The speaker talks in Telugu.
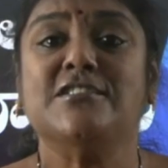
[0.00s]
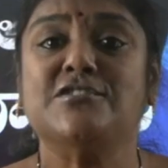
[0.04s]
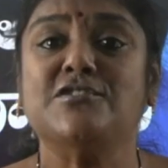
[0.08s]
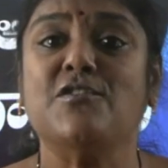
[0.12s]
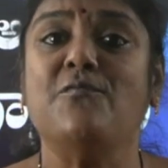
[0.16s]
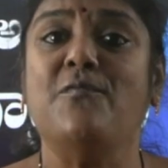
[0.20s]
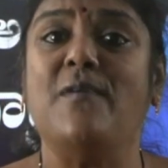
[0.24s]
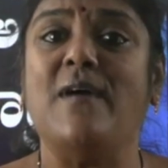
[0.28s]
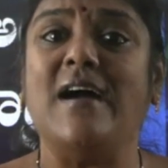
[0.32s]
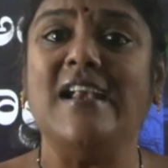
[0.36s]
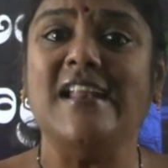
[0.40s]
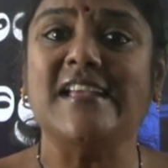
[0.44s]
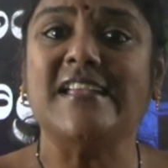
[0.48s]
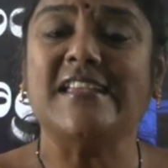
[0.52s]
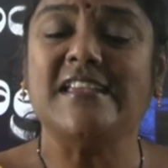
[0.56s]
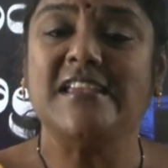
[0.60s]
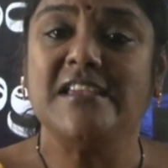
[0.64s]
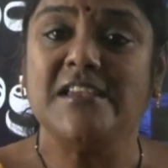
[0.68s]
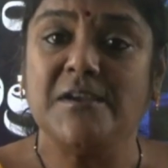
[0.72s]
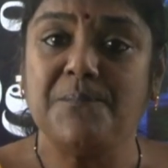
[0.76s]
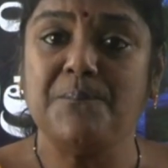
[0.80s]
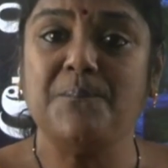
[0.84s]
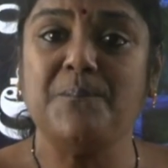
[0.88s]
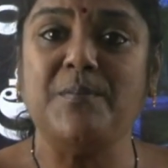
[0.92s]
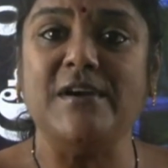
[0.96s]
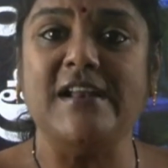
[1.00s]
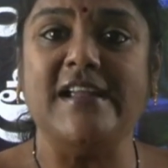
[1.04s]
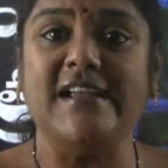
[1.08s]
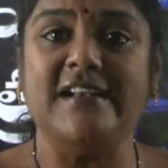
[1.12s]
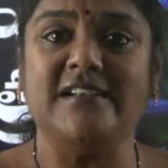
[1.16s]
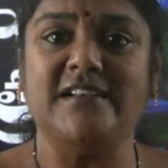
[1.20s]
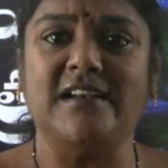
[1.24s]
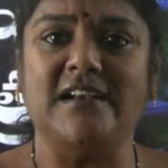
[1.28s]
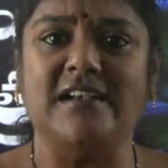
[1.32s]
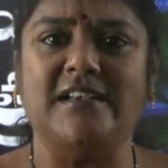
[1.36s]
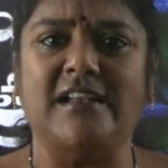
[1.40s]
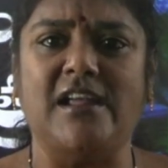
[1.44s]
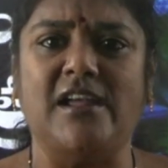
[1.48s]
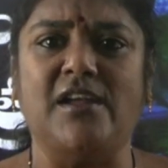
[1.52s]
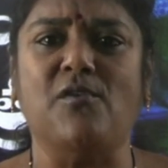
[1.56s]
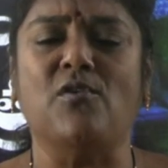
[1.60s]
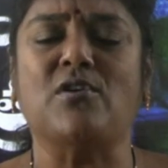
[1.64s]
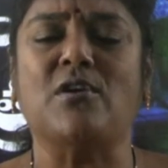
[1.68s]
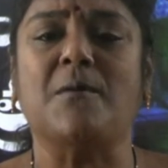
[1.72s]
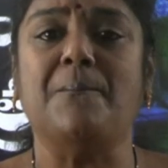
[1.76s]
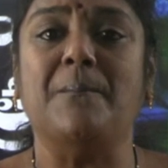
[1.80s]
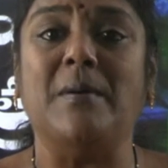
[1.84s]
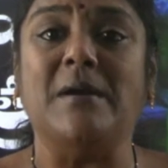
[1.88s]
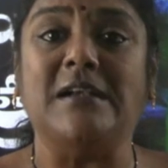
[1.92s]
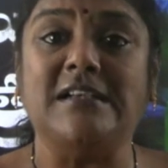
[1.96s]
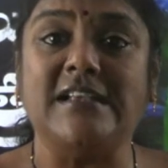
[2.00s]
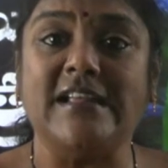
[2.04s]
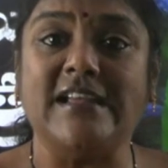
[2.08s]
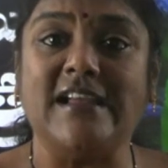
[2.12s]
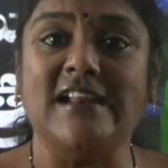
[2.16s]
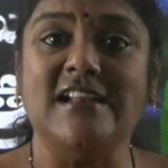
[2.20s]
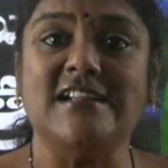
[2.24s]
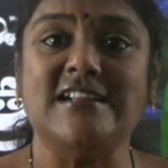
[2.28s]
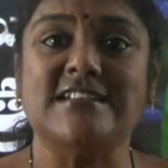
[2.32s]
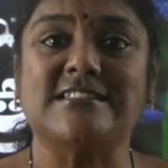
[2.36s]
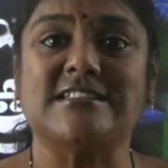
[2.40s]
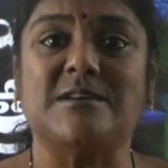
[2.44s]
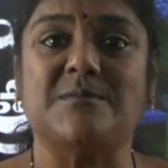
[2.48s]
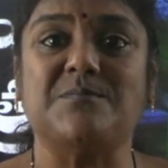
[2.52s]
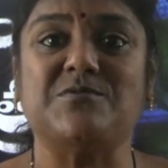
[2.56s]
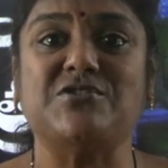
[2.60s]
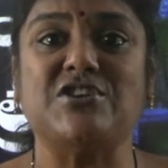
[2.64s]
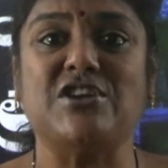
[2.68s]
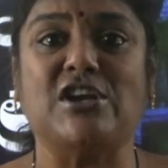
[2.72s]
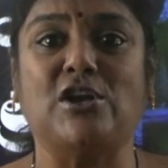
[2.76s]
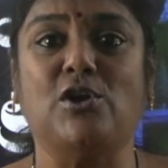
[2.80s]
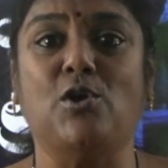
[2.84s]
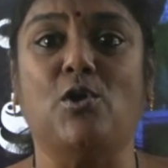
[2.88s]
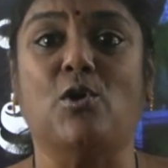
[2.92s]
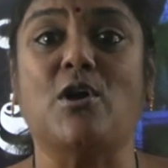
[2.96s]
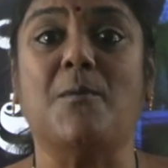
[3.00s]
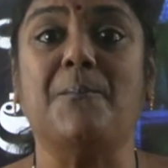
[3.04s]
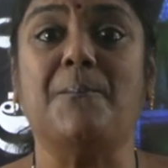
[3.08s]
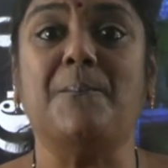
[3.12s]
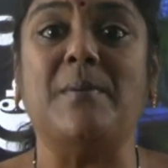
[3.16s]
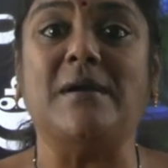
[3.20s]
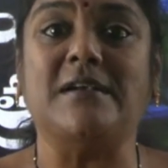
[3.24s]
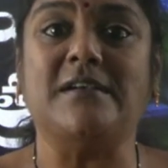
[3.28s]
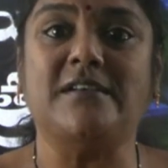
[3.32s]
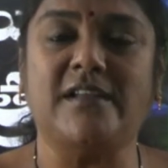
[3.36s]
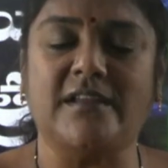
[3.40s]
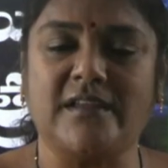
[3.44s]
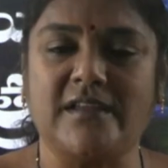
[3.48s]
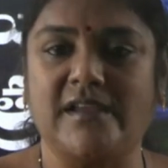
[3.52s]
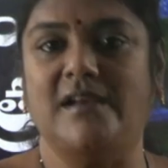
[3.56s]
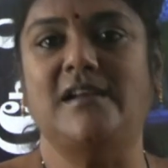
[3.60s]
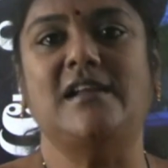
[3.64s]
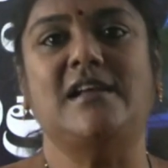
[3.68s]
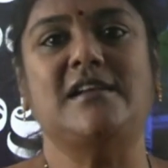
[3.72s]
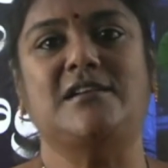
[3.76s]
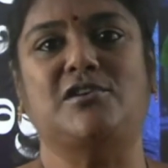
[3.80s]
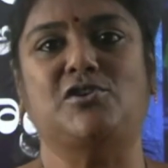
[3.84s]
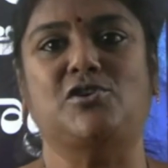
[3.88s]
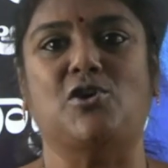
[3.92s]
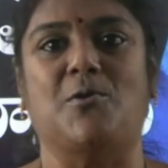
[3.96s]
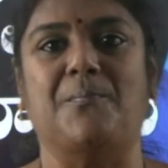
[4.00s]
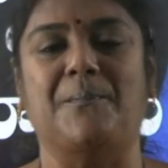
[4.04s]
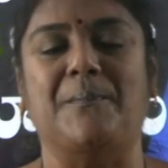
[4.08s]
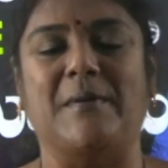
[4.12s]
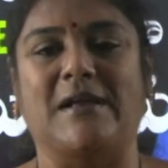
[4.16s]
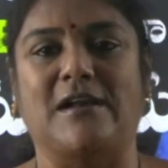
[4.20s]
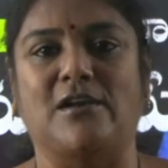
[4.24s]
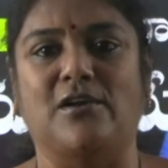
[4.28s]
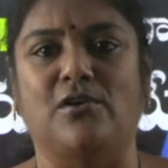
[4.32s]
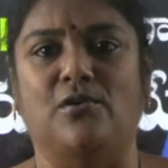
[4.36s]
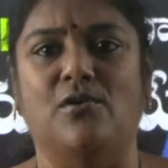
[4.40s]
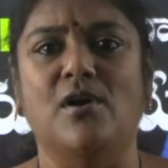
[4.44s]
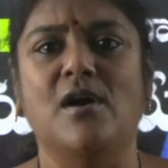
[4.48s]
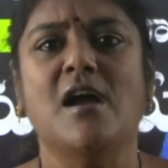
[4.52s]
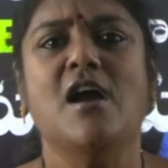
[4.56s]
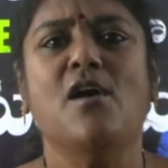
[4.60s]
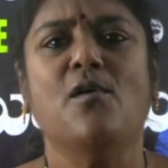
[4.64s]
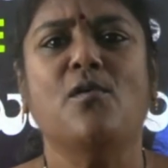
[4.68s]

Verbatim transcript: సో వాళ్ళకి ఇప్పుడు ఏంటంటే ఒక పర్టిక్యులర్ సబ్జెక్ట్లో ఒక పర్టిక్యులర్ టాపిక్లో